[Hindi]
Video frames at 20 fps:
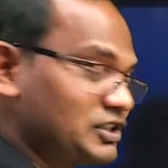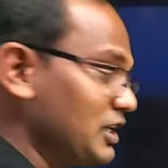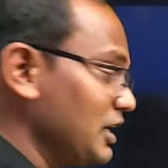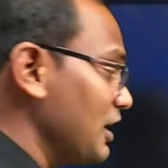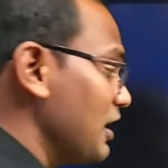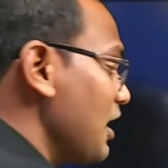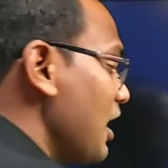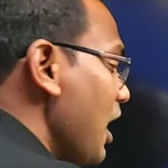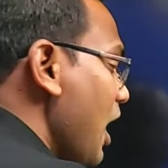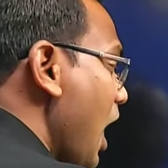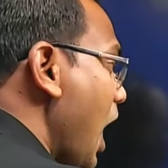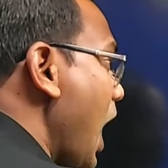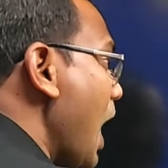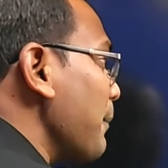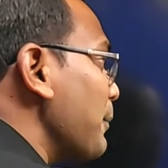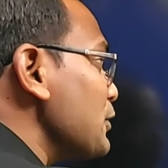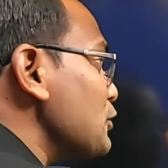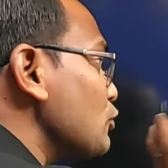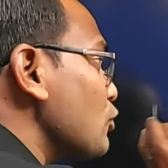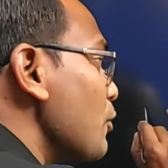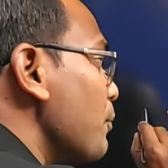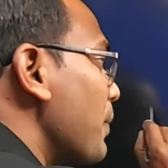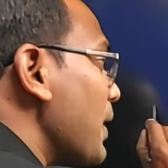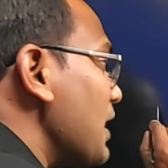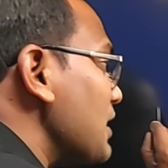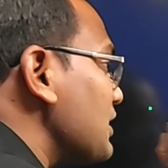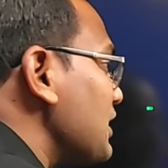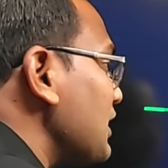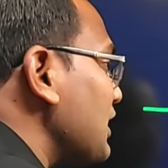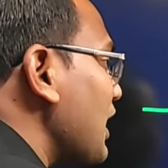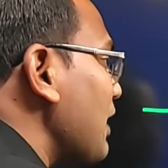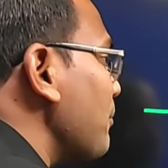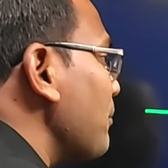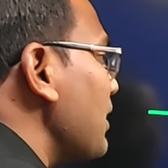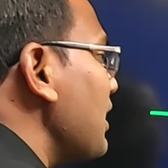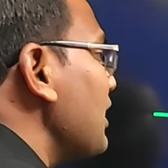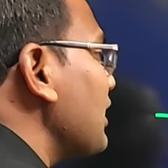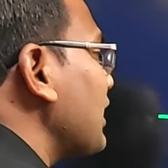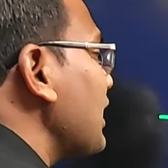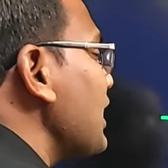चाहिए आप इसको बढ़ते क्रम
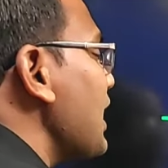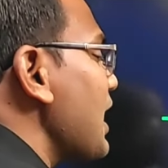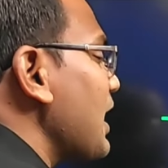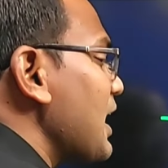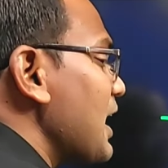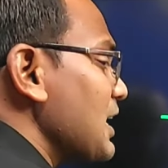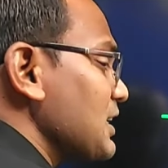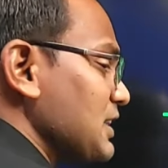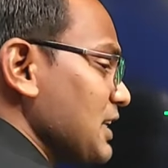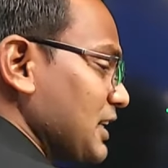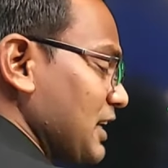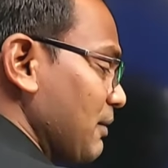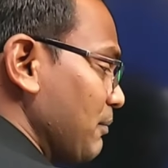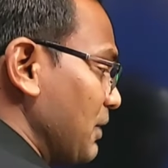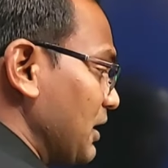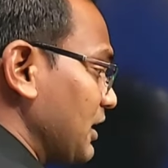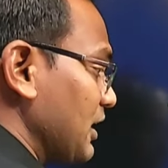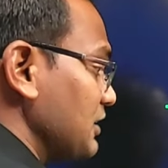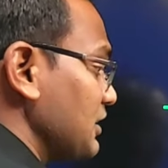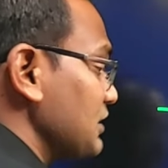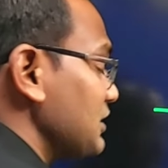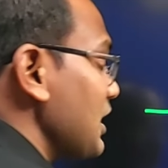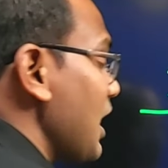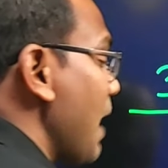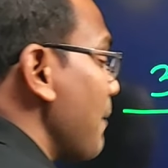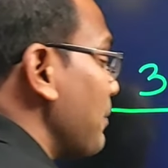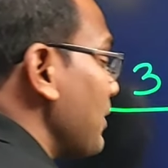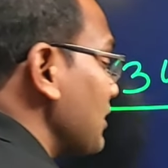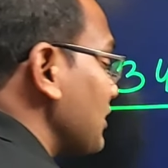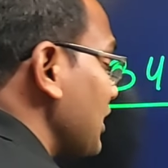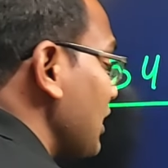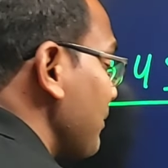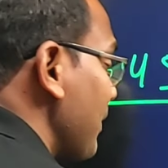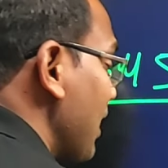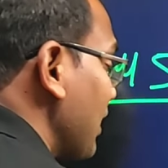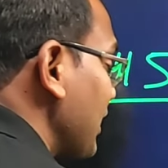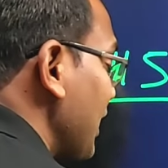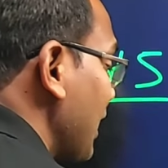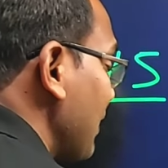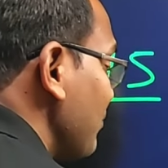में लिखे या घटते क्रम में लिखे जैसे आप लेते हैं
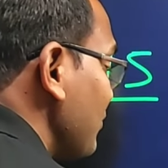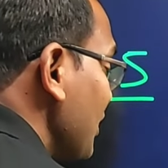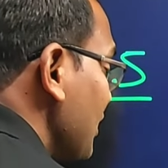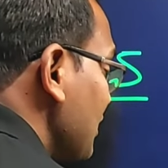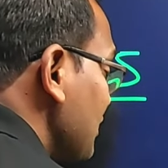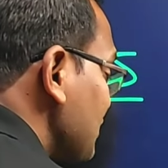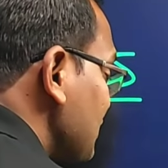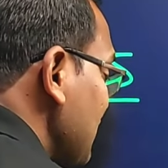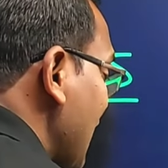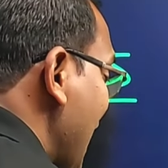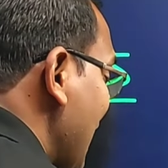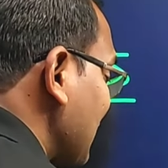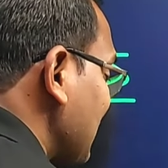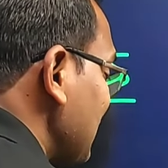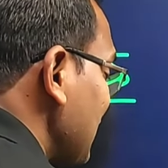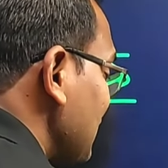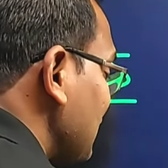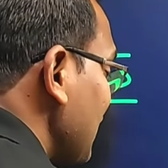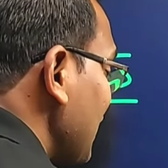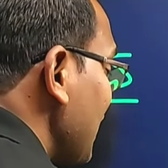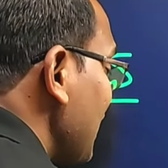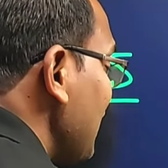माना जाए सात लेते